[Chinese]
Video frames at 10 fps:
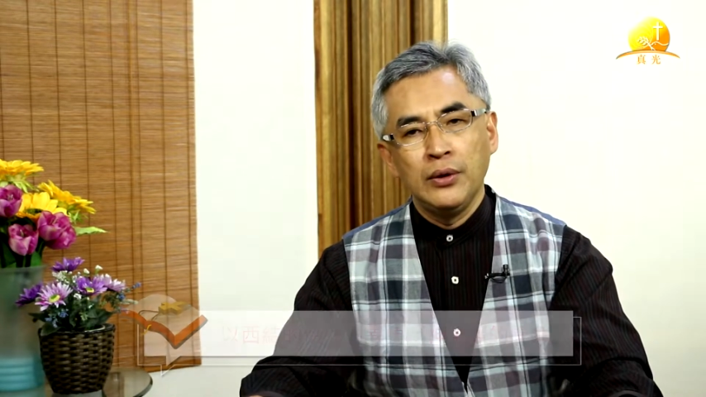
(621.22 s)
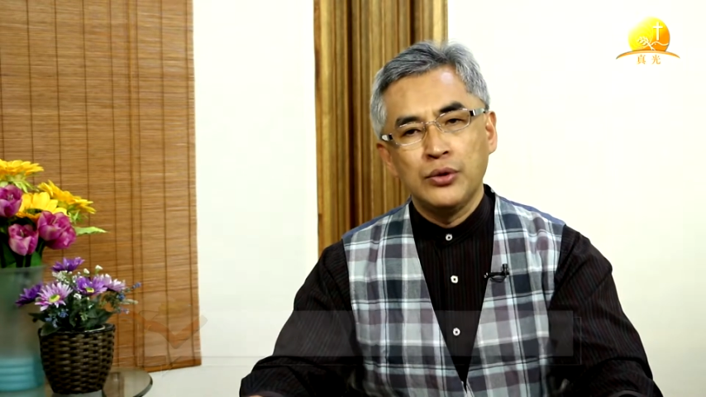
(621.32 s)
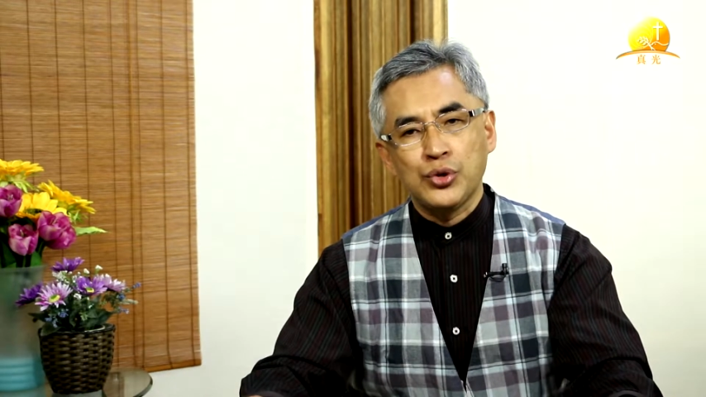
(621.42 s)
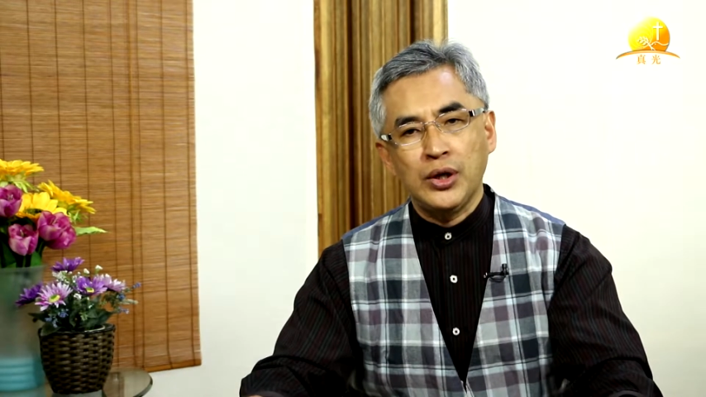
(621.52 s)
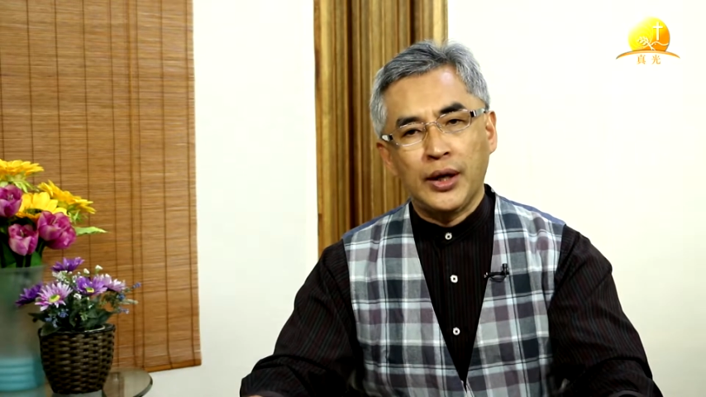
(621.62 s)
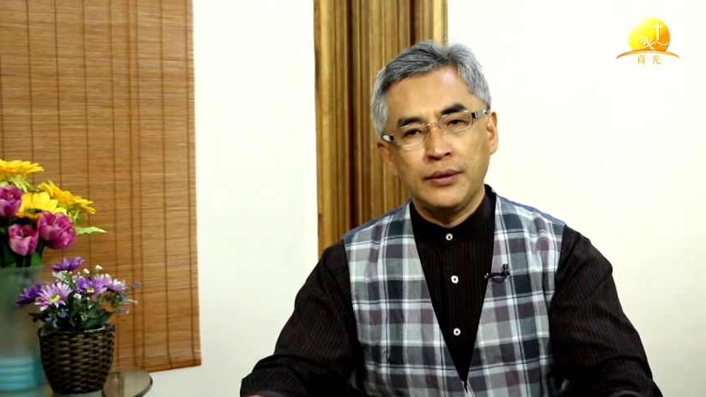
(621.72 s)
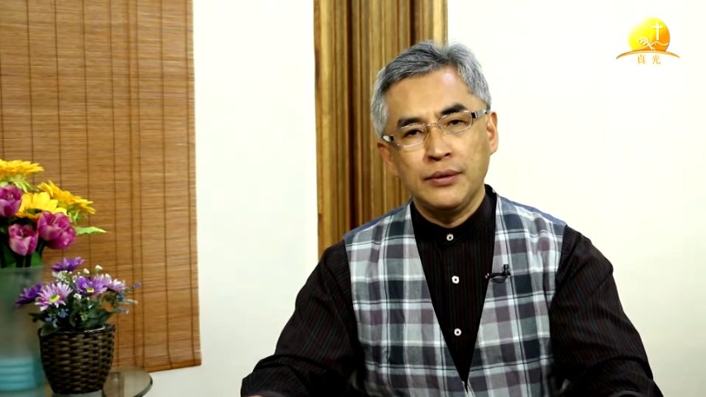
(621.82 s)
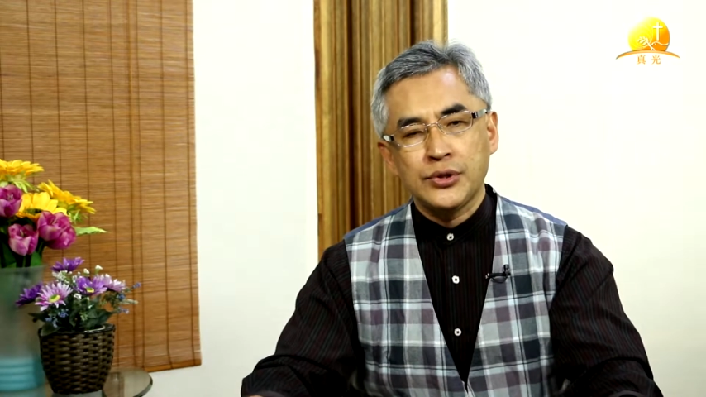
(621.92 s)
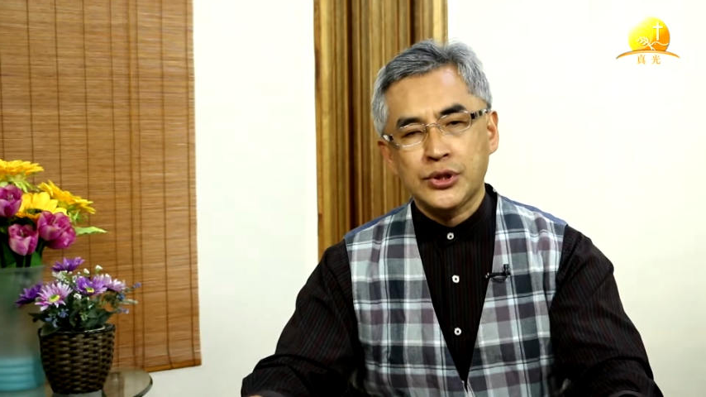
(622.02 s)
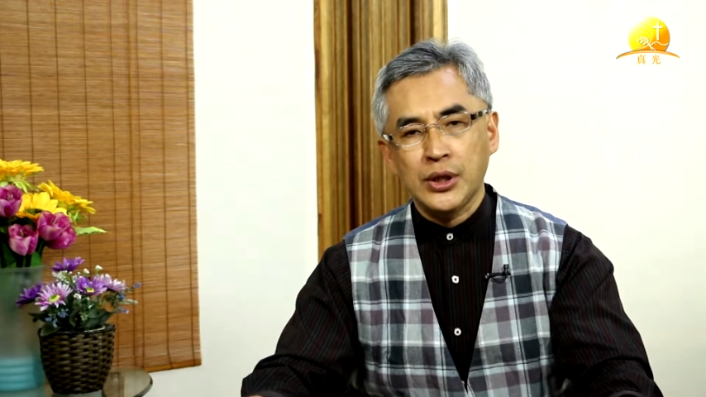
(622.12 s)
虽然
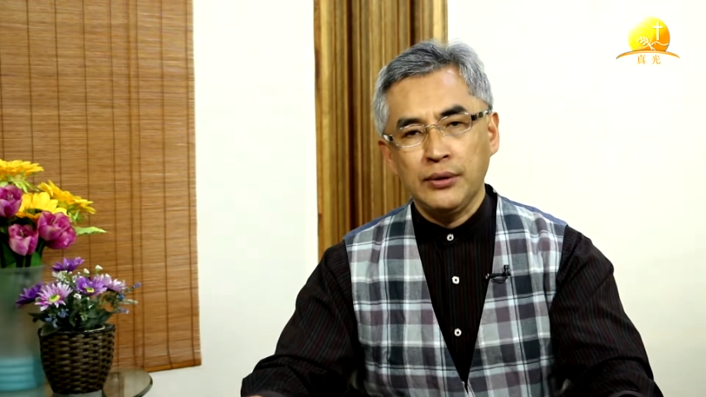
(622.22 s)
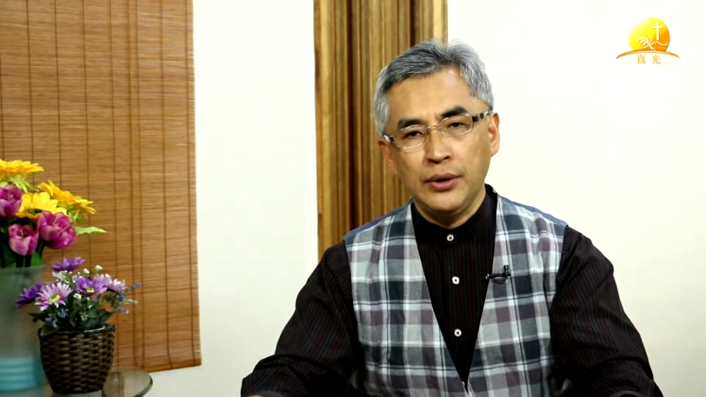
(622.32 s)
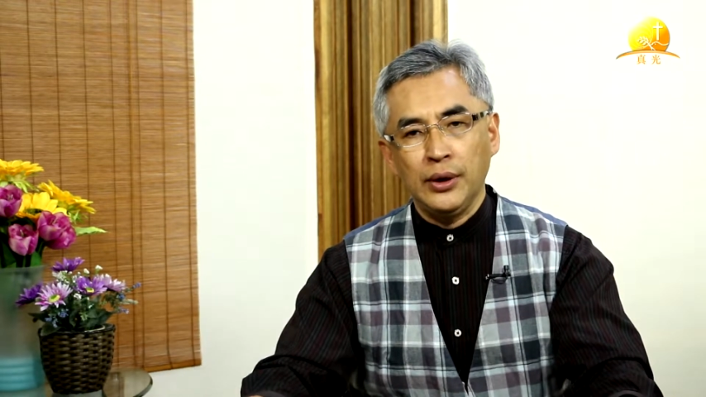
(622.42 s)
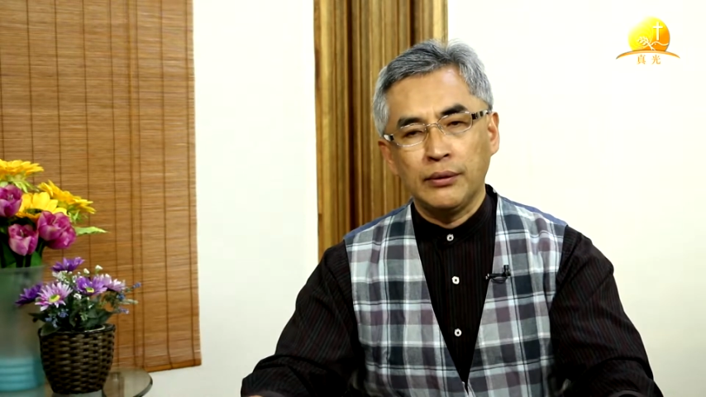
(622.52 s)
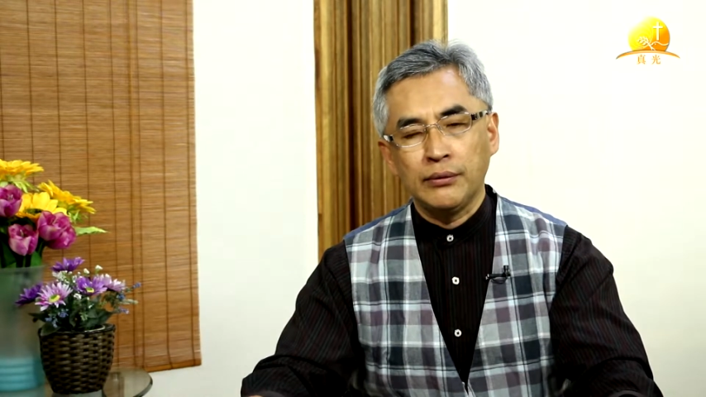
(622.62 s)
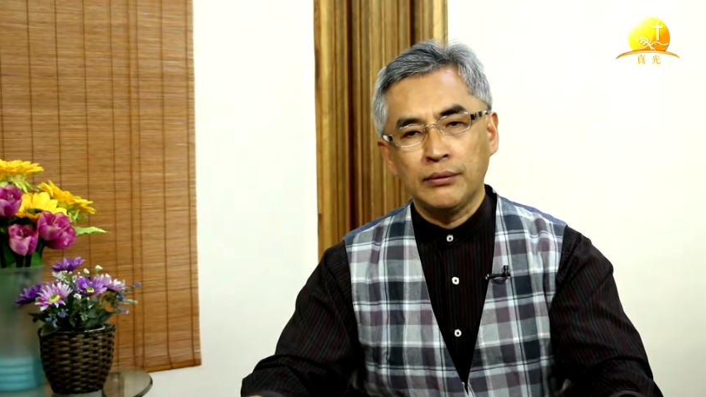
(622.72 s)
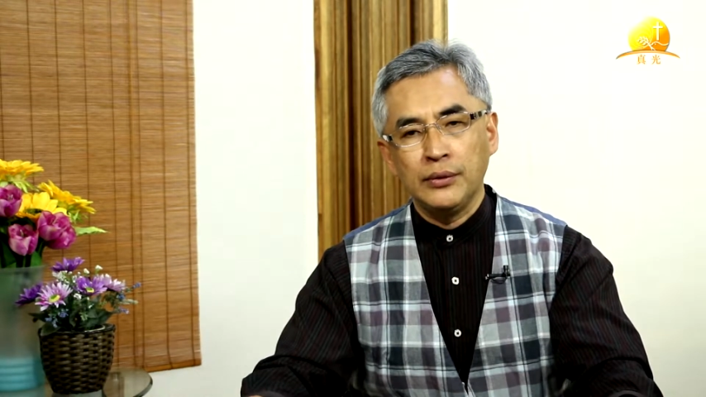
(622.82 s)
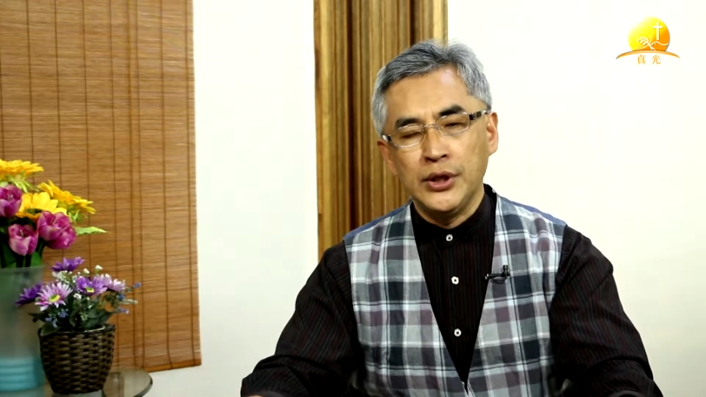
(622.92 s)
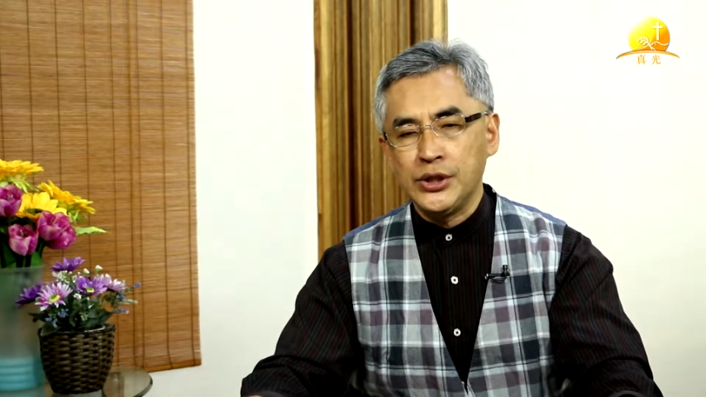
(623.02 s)
圣殿。已